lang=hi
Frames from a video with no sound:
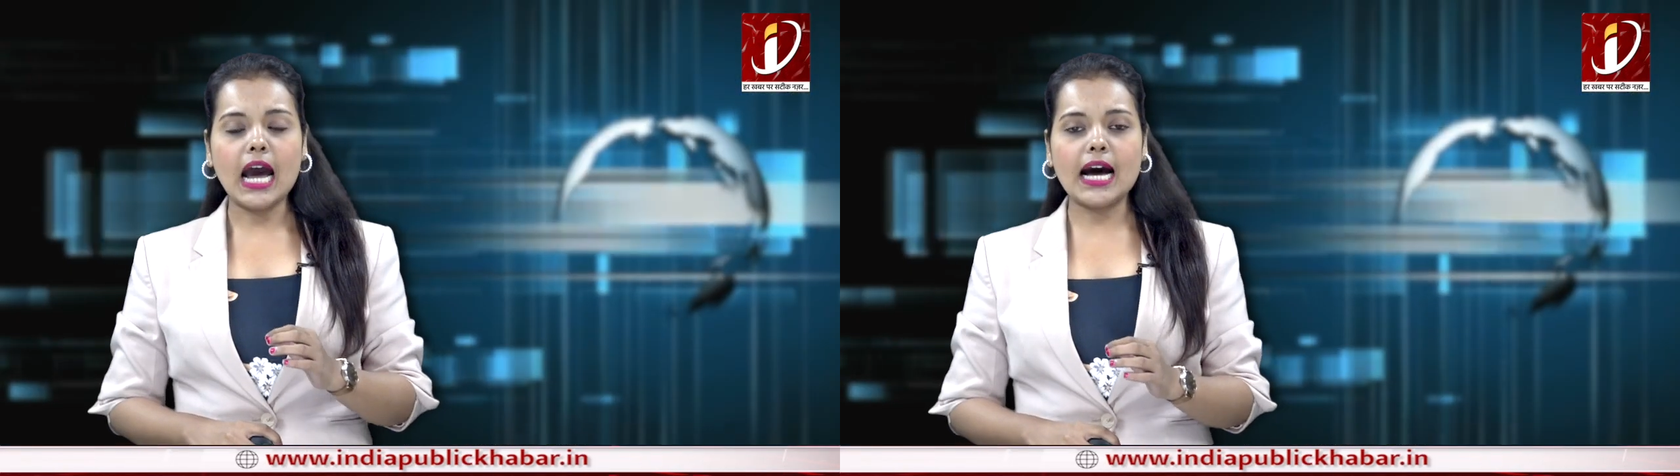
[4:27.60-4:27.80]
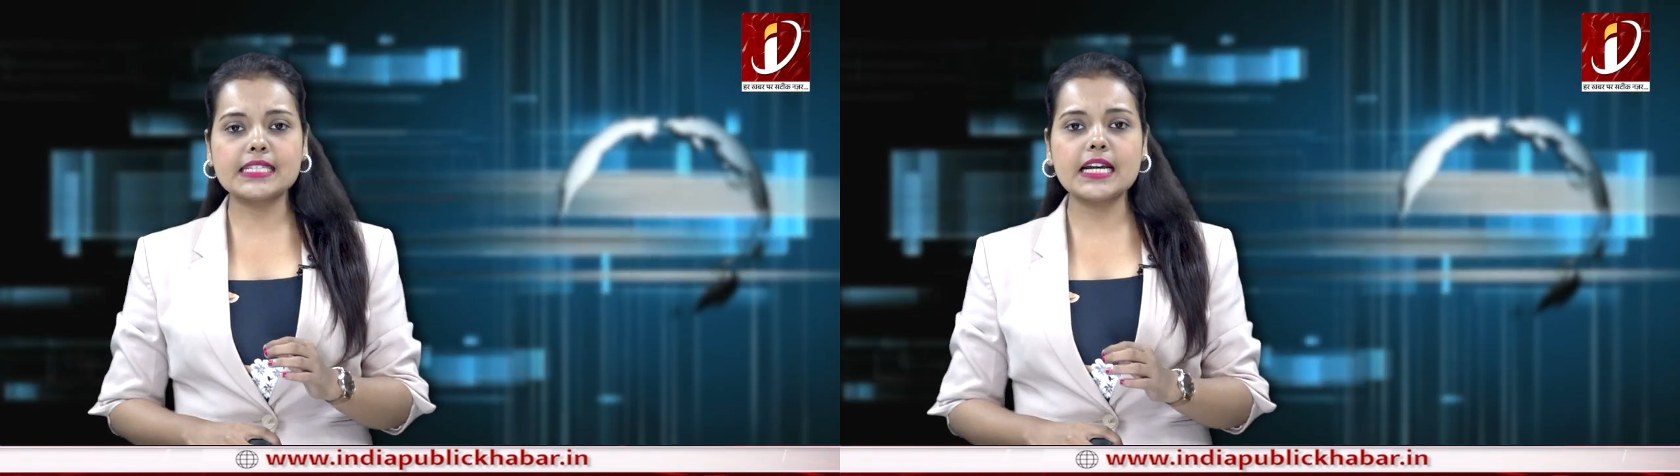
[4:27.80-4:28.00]

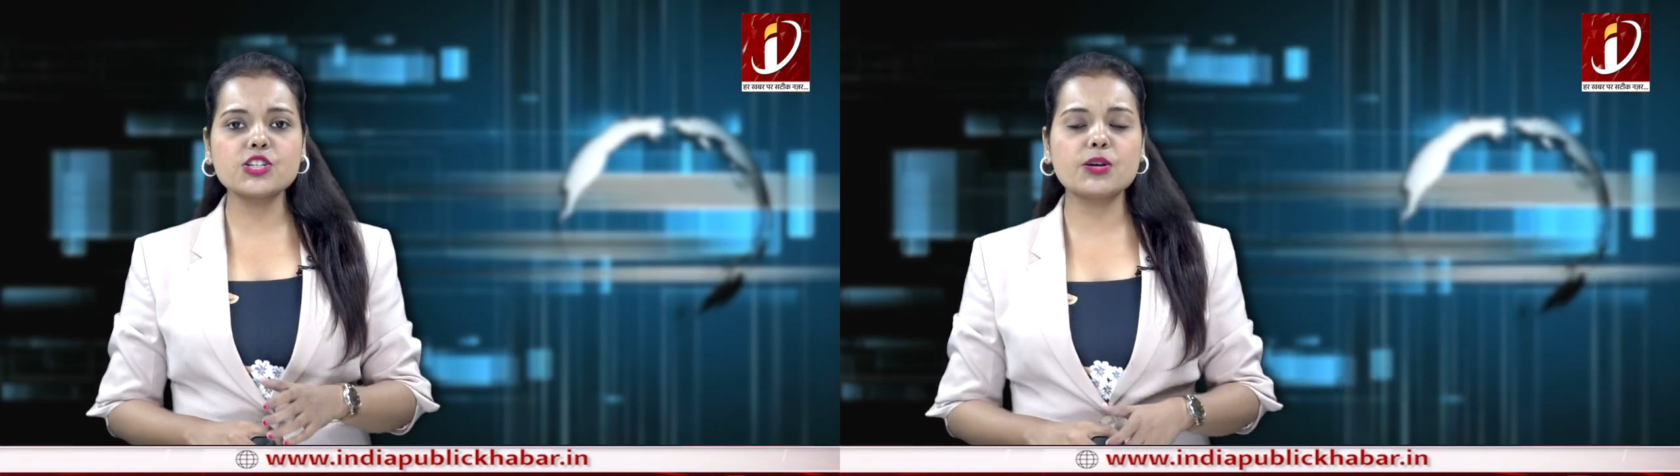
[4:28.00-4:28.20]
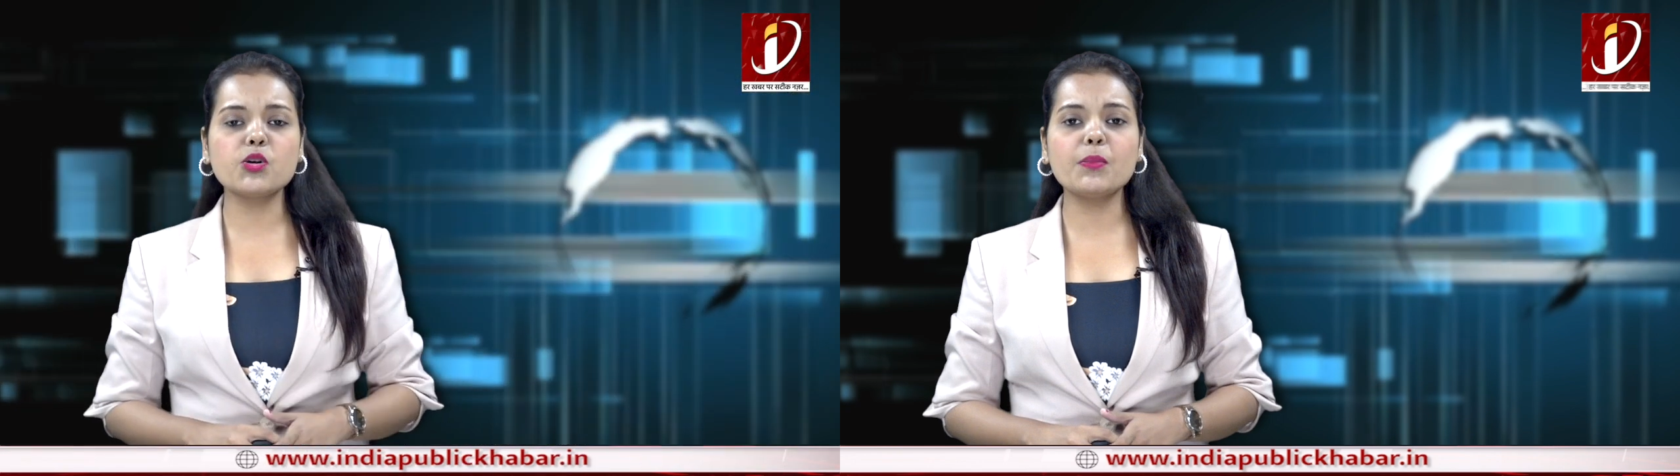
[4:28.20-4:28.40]

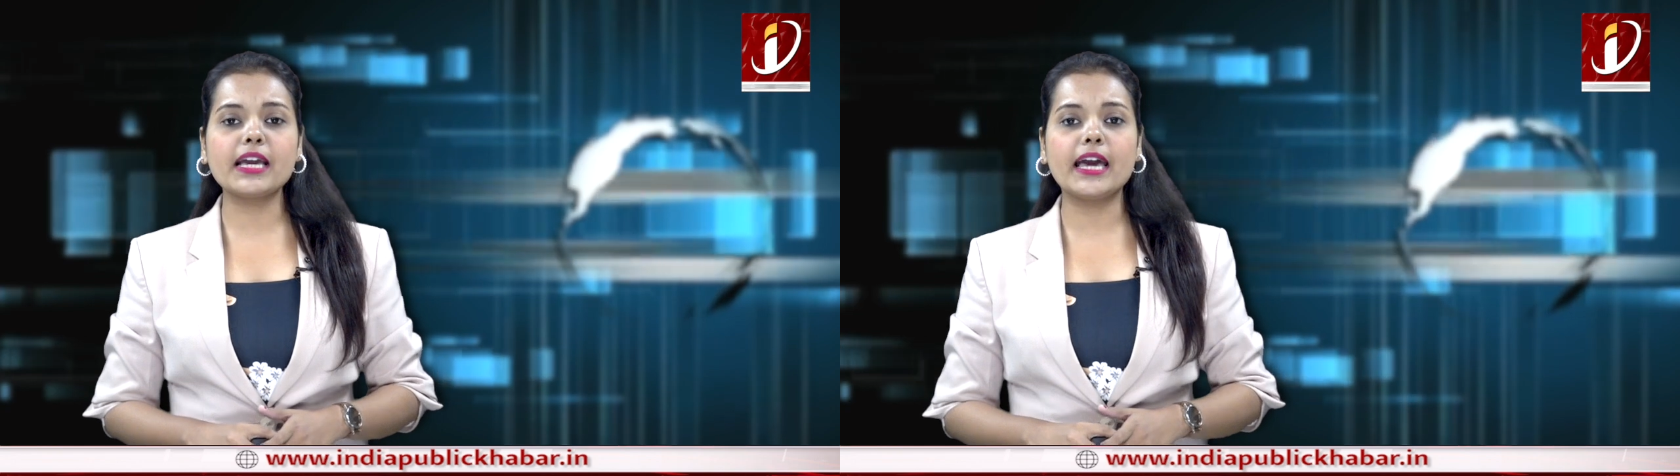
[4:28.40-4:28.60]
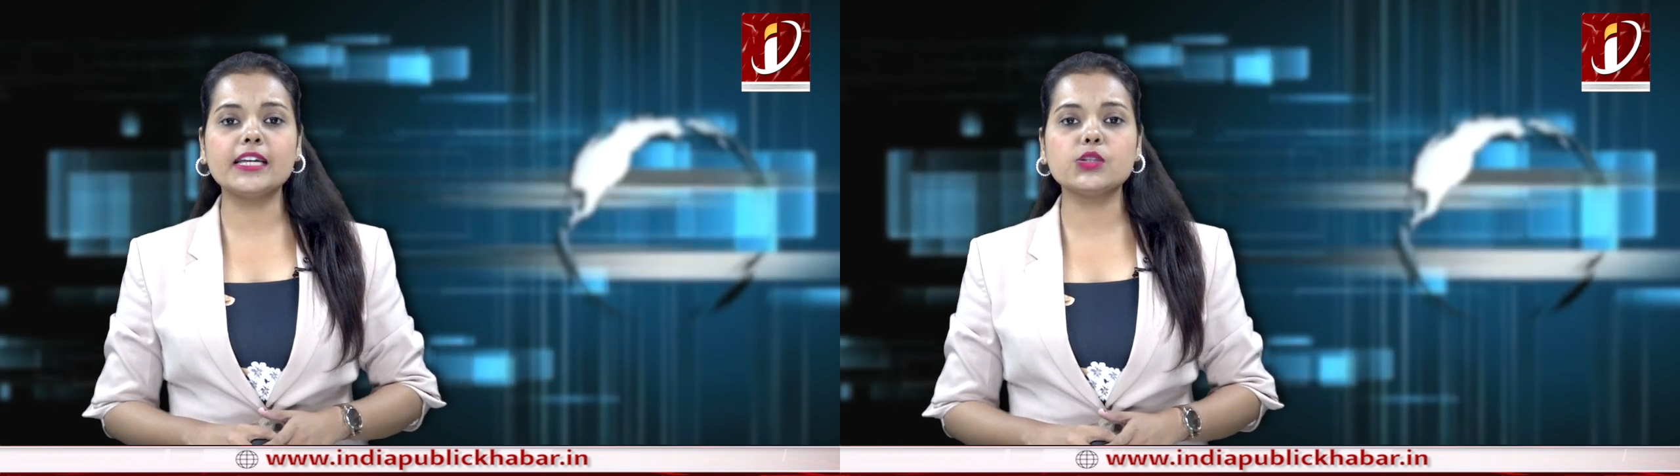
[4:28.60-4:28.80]
आसान शब्दों में
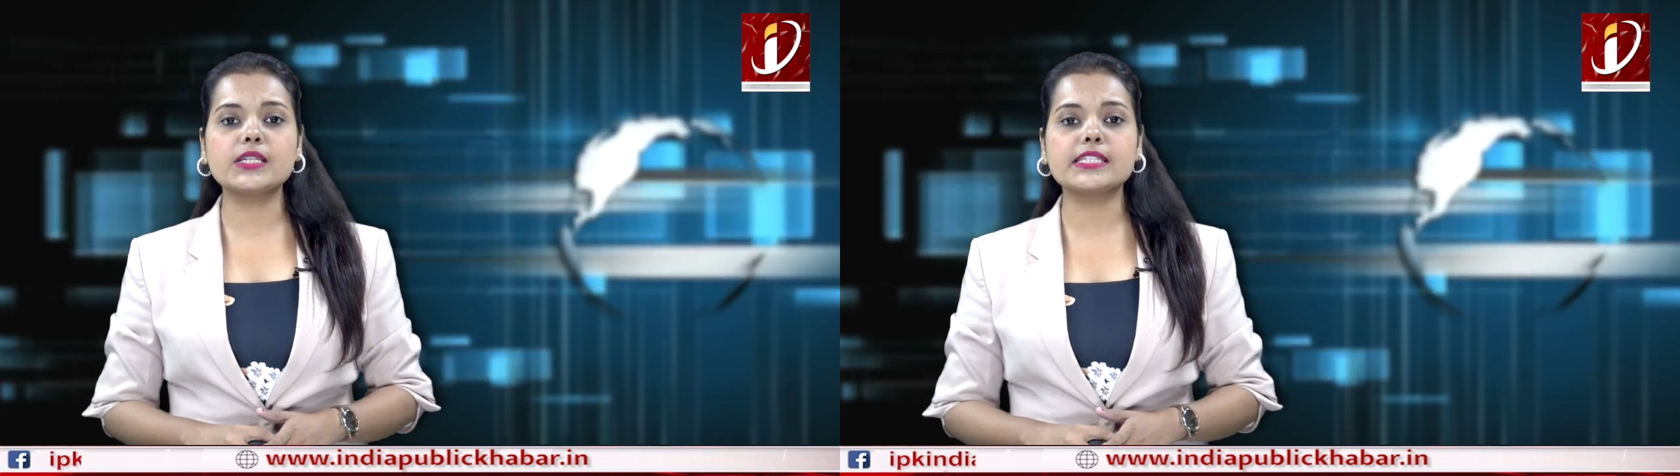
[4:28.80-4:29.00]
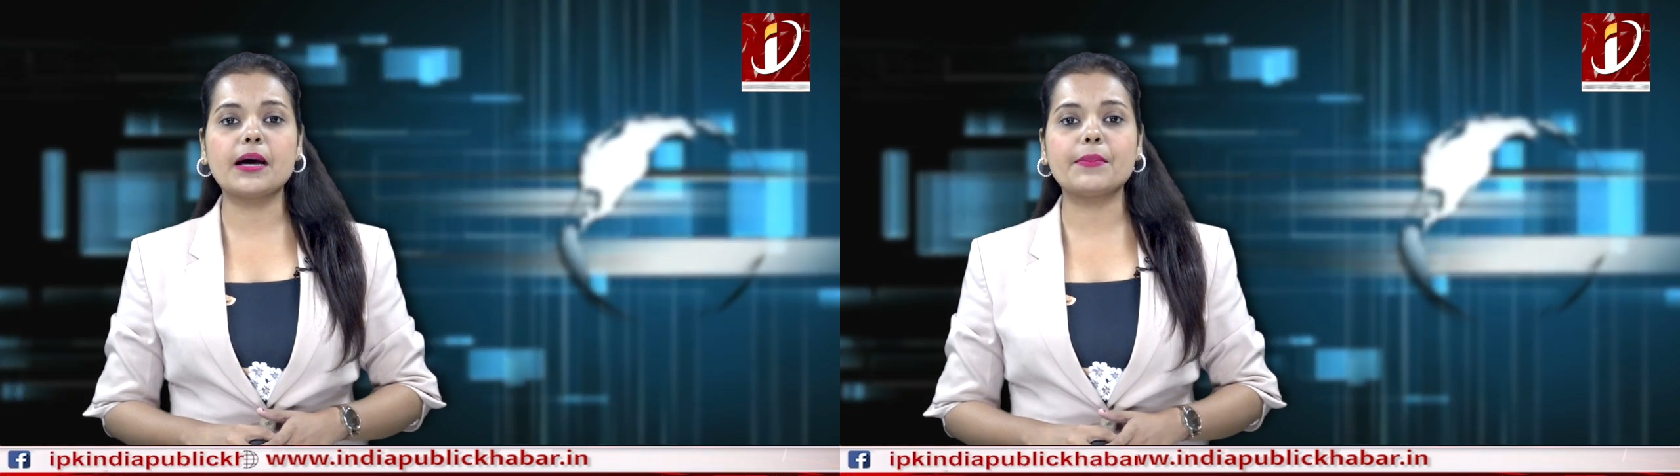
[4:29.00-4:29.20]
कहें तो
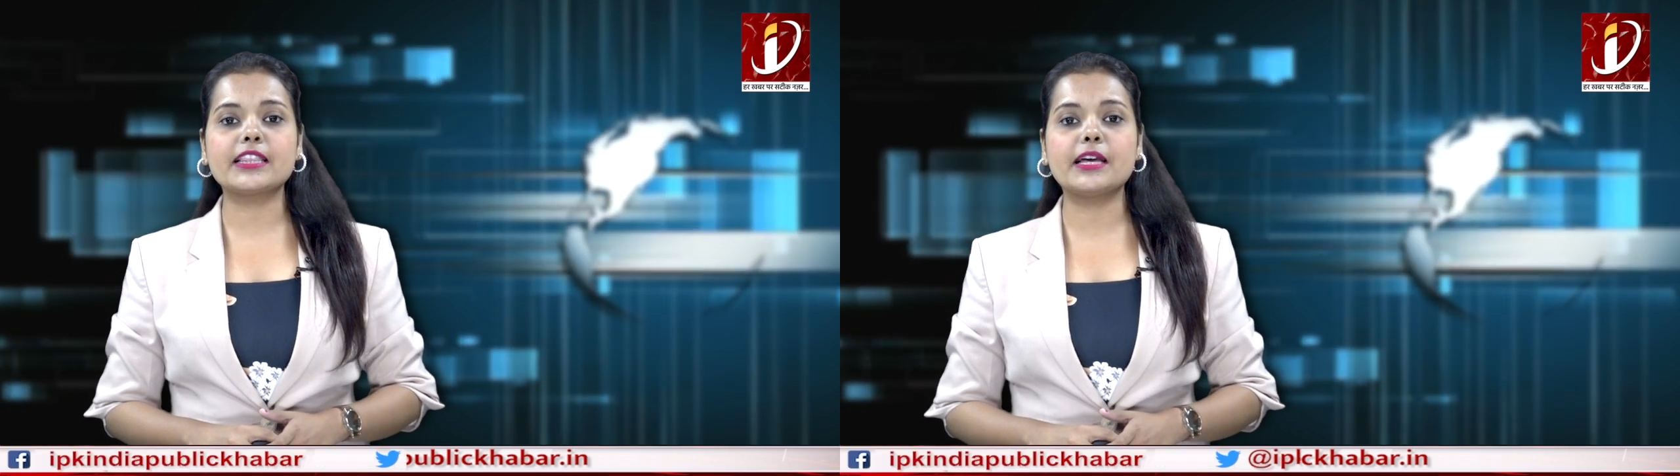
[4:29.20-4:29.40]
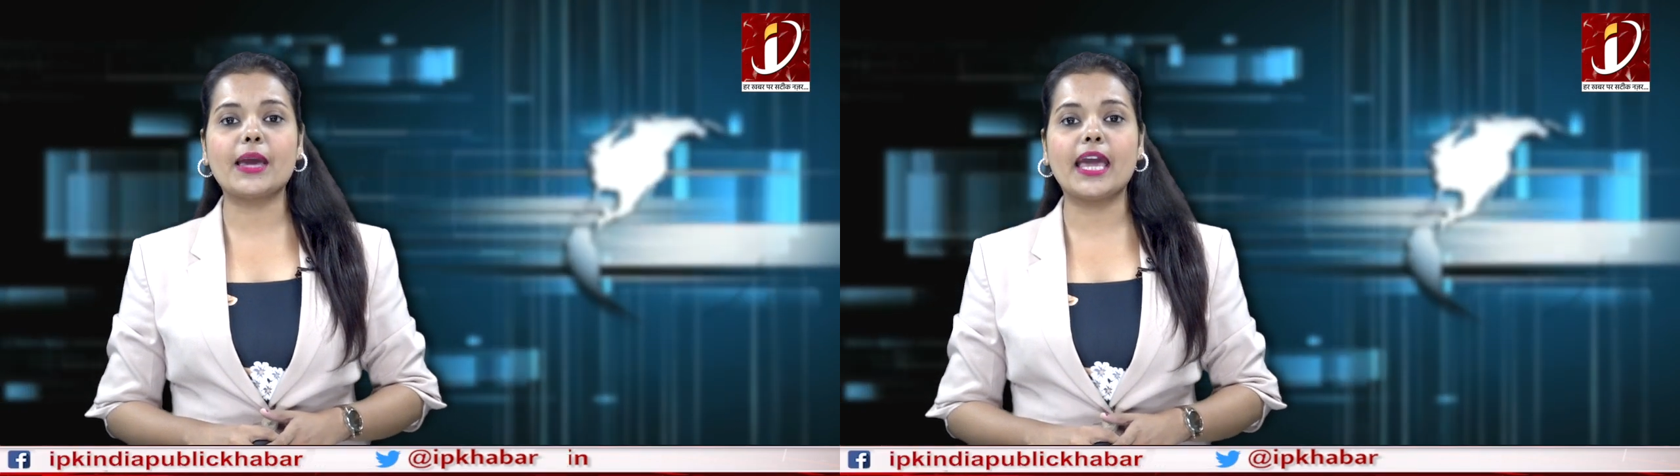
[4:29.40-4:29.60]
इसका
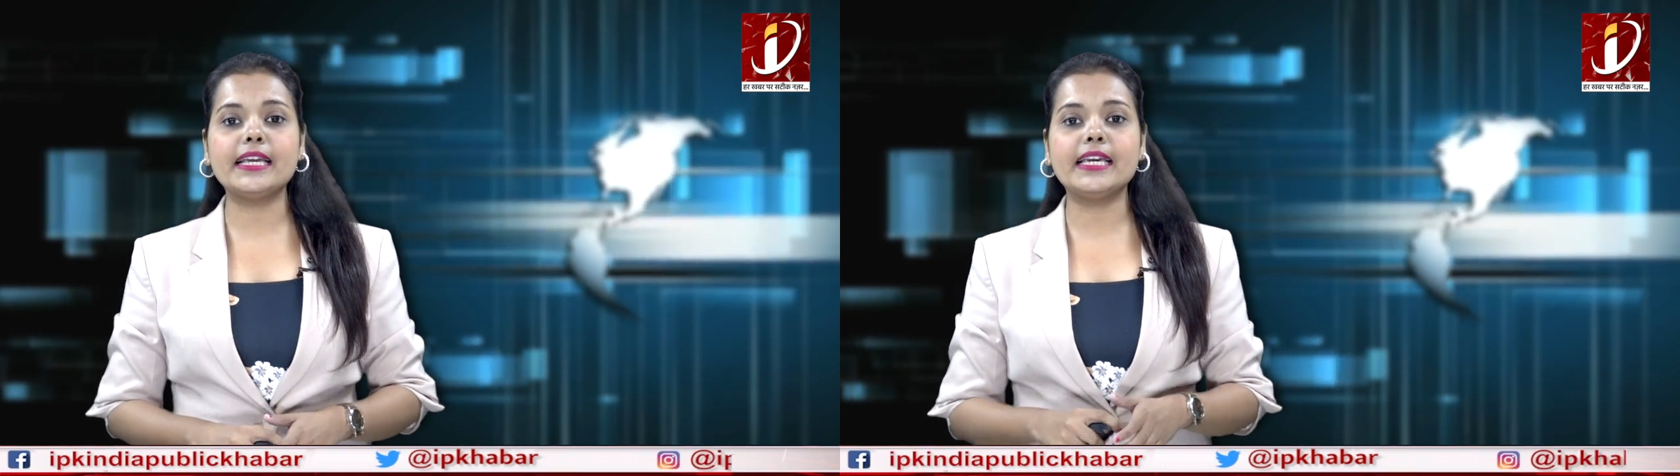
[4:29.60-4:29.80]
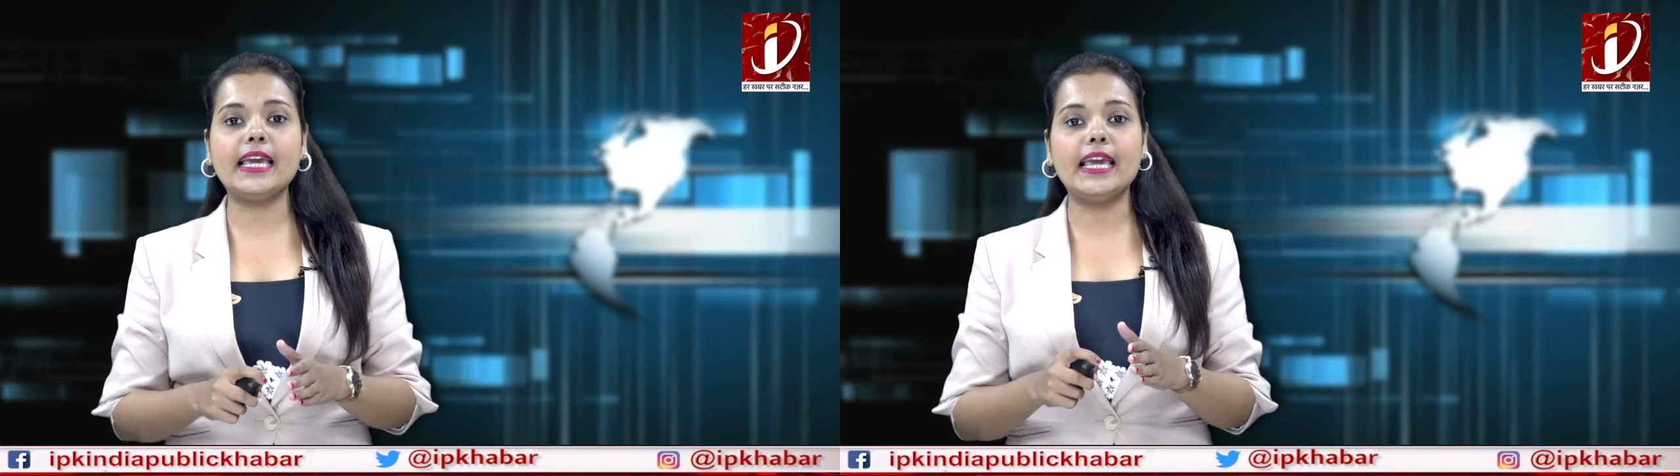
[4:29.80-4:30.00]
मतलब है
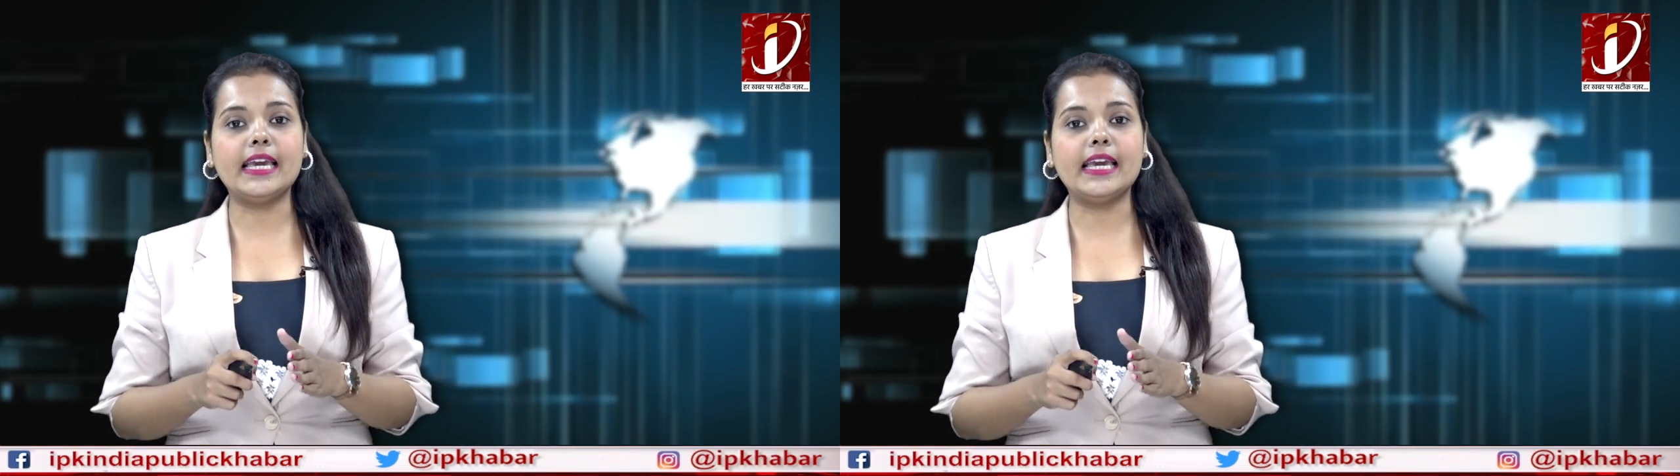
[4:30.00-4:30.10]
कि